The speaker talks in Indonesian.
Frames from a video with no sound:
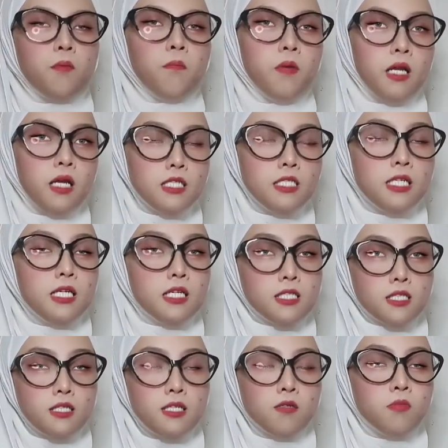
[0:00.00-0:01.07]
pelajar yang
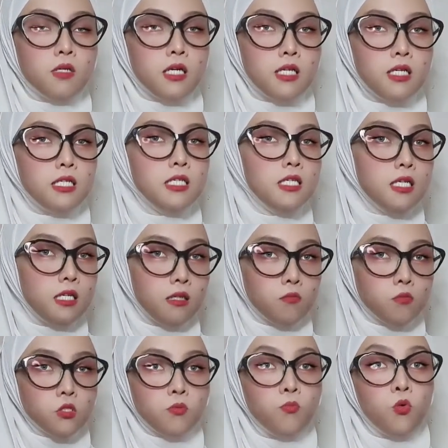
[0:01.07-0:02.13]
sedang berada di dalam
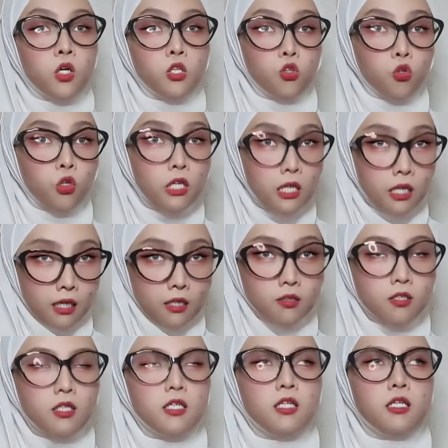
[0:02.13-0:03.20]
sebuah toilet
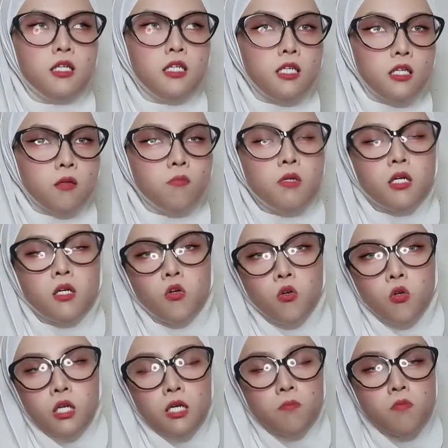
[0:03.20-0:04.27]
digrebek
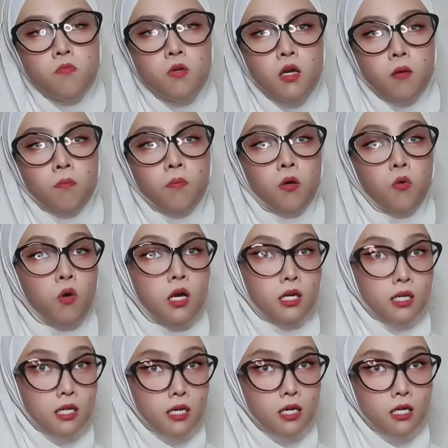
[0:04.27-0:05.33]
oleh beberapa
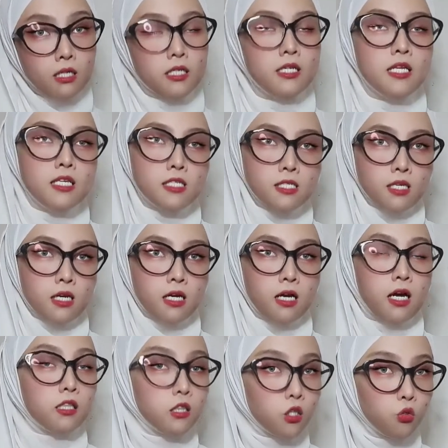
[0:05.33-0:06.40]
warga di desa
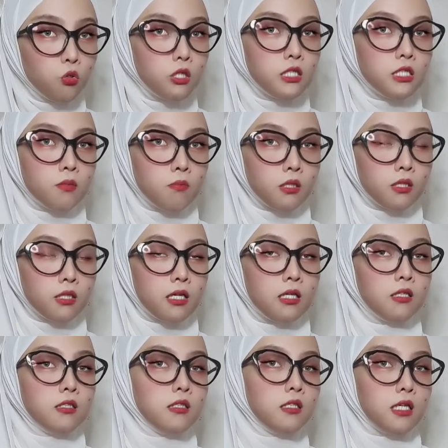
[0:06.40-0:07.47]
atau kecamatan
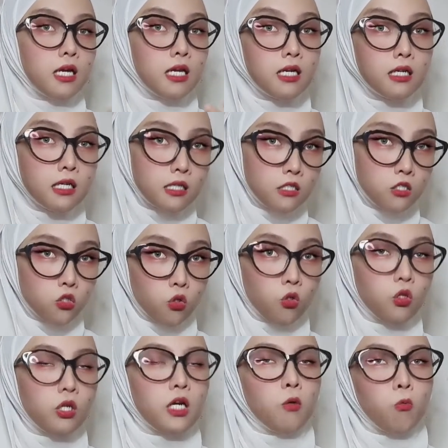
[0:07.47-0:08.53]
Karangrejo,
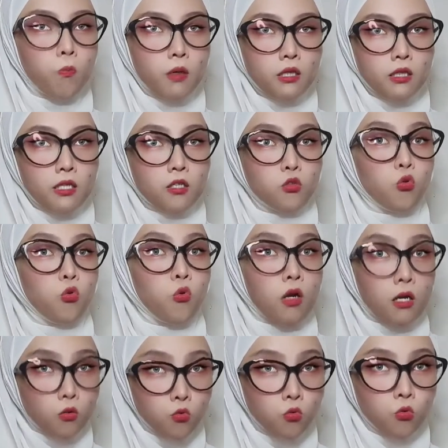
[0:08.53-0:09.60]
Kabupaten
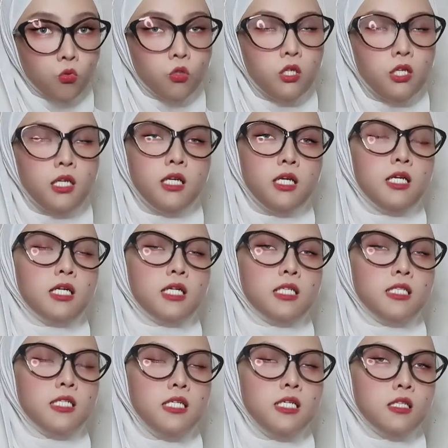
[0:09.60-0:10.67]
Tulungagung.
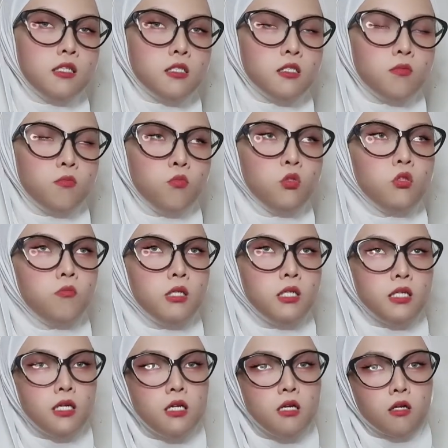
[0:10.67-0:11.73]
Kejadian tersebut
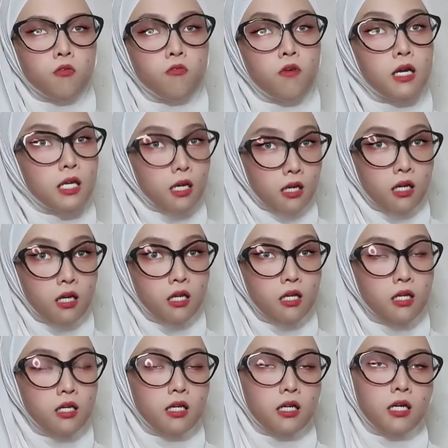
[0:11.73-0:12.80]
mendadak viral
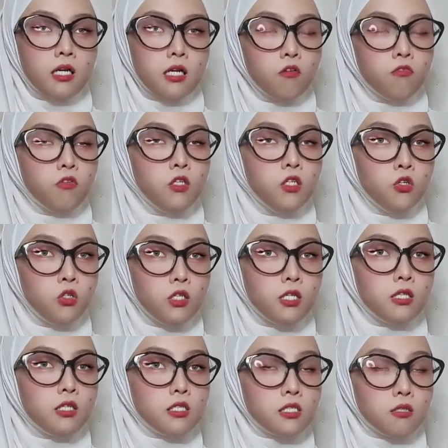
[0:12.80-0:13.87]
karena videonya
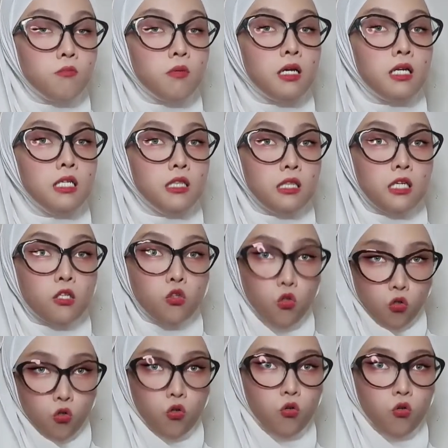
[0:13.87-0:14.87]
tersebar di TikTok.